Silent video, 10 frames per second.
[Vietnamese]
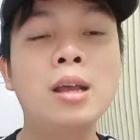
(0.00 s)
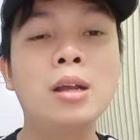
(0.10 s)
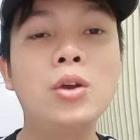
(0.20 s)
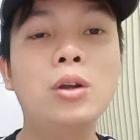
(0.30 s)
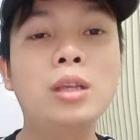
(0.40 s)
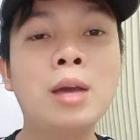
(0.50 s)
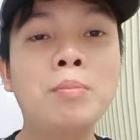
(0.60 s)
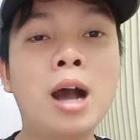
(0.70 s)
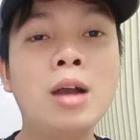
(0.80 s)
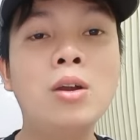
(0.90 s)
được chấp
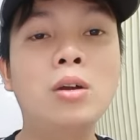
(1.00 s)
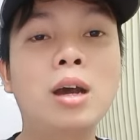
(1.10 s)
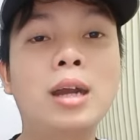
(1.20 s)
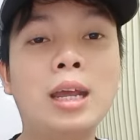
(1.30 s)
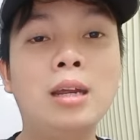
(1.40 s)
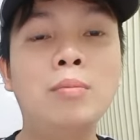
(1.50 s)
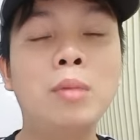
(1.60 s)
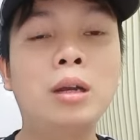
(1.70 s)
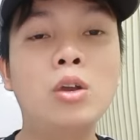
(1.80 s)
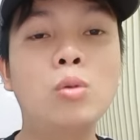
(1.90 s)
ở lượt trận này,
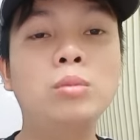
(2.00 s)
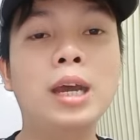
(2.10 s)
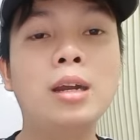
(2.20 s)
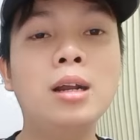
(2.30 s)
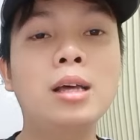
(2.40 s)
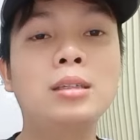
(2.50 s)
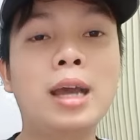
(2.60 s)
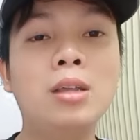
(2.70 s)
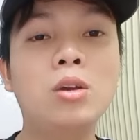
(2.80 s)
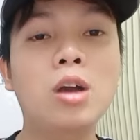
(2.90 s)
mình nghĩ cũng sẽ rất là
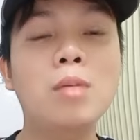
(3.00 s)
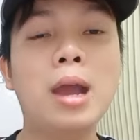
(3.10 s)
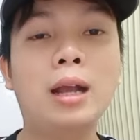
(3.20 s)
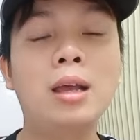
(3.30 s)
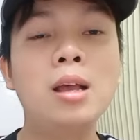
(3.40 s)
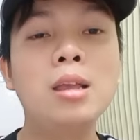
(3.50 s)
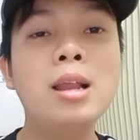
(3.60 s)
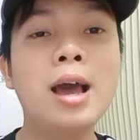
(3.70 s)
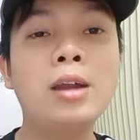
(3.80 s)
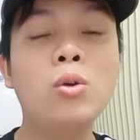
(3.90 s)
sáng cho các bạn. Với
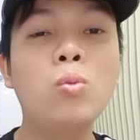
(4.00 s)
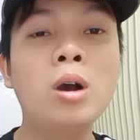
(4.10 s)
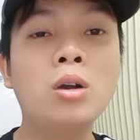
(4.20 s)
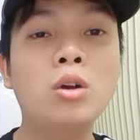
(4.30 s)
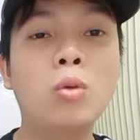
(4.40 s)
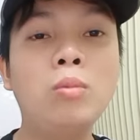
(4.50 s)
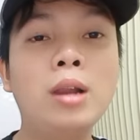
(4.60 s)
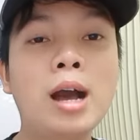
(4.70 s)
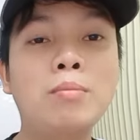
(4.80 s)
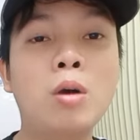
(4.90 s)
lại Trung Quốc cũng
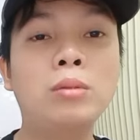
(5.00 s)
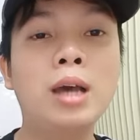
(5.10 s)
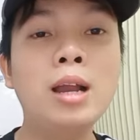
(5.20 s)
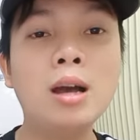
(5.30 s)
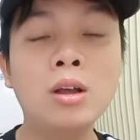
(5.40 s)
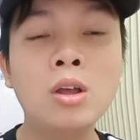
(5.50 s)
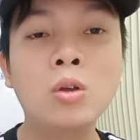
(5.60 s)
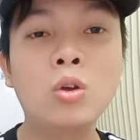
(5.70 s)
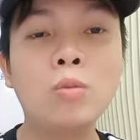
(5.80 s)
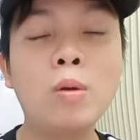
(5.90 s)
là một thế lực
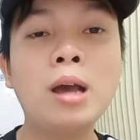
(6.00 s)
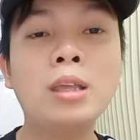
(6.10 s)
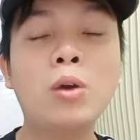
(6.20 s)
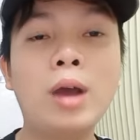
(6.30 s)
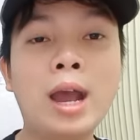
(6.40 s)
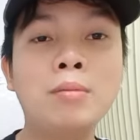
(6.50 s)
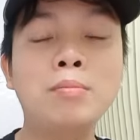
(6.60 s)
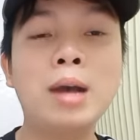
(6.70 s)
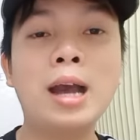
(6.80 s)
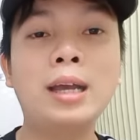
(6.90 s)
của bóng đá châu Á
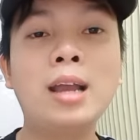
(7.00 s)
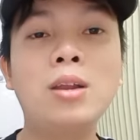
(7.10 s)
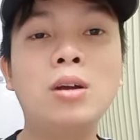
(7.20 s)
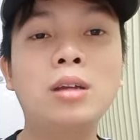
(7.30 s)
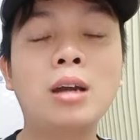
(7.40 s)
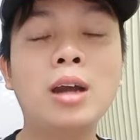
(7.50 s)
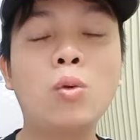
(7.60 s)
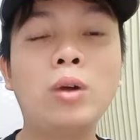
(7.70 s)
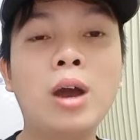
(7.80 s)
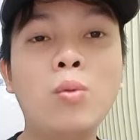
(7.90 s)
mà ngay lượt trận
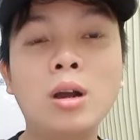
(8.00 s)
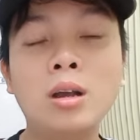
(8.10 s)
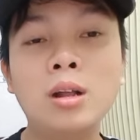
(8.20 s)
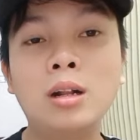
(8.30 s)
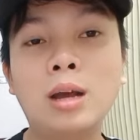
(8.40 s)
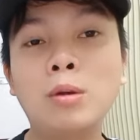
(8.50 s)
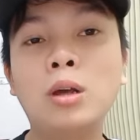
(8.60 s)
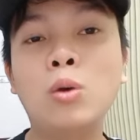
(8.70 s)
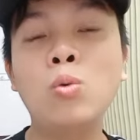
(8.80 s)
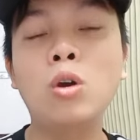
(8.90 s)
đầu ra quân gặp đối
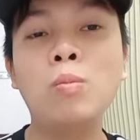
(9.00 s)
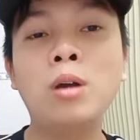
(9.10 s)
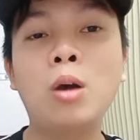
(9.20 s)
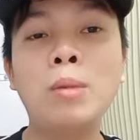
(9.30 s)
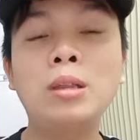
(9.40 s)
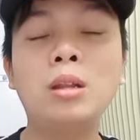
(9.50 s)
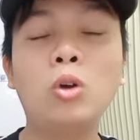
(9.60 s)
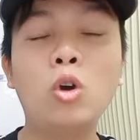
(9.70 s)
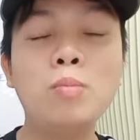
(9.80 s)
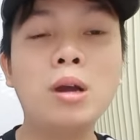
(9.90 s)
thủ cũng không mấy tên
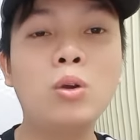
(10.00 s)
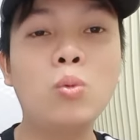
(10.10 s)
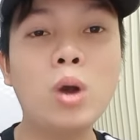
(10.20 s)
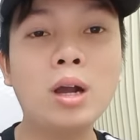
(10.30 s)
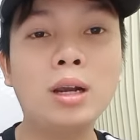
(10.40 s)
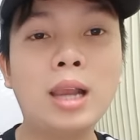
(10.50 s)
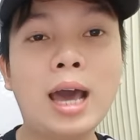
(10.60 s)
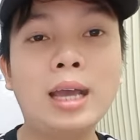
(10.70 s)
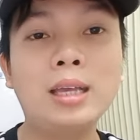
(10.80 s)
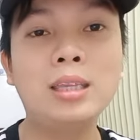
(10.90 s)
tuổi mà Trung Quốc
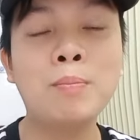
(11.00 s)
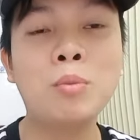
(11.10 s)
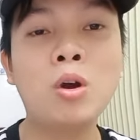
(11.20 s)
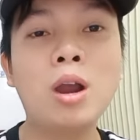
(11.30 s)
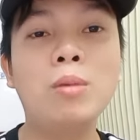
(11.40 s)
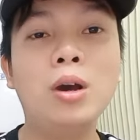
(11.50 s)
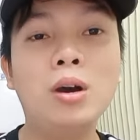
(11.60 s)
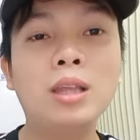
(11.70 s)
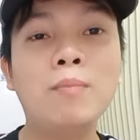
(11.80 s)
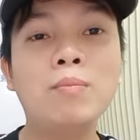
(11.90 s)
lại chấp có đồng
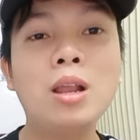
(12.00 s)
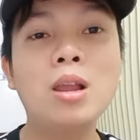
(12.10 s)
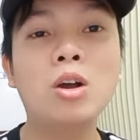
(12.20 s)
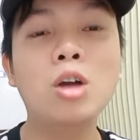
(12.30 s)
nữa, thậm chí là có